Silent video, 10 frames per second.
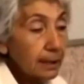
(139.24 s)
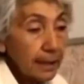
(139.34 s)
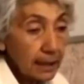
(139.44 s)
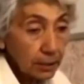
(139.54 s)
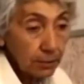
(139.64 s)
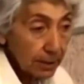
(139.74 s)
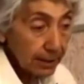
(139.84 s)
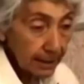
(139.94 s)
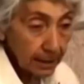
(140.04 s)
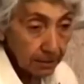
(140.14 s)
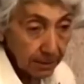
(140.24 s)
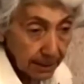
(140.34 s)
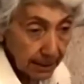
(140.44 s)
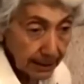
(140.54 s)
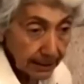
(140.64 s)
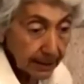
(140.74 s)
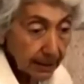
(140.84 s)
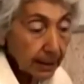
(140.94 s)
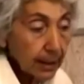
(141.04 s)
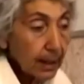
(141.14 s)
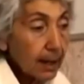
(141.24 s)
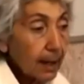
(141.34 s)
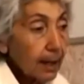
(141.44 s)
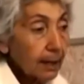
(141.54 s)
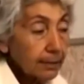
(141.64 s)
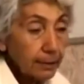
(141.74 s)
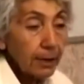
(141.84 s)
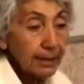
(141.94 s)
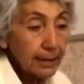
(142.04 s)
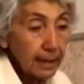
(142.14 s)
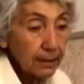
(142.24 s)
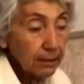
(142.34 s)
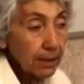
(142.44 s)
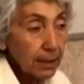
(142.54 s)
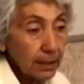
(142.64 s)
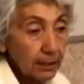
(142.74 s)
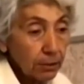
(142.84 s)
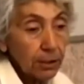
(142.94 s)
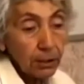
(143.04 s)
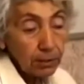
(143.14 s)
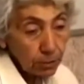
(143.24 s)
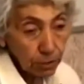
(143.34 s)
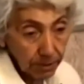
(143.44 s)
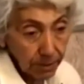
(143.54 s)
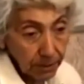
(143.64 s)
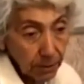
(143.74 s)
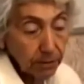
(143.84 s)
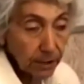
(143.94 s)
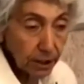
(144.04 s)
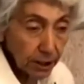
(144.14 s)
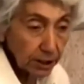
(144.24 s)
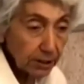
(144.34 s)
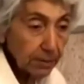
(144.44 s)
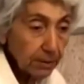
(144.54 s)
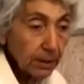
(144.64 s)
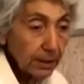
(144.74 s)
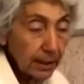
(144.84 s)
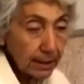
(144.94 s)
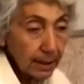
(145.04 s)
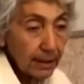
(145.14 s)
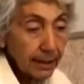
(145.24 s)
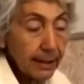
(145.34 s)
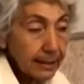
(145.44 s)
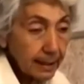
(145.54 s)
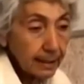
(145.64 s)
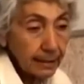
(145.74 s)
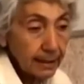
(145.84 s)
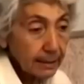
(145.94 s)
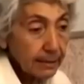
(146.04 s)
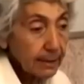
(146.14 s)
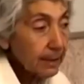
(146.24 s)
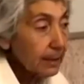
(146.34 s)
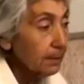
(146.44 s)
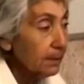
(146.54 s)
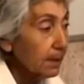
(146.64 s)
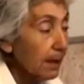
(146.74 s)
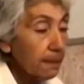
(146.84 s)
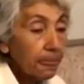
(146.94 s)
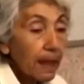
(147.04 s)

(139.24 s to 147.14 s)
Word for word: Сосуды, сосудистые стенки. Все остальное – это уже другой белок, мышечный белок и так далее. Их несколько разновидностей белка.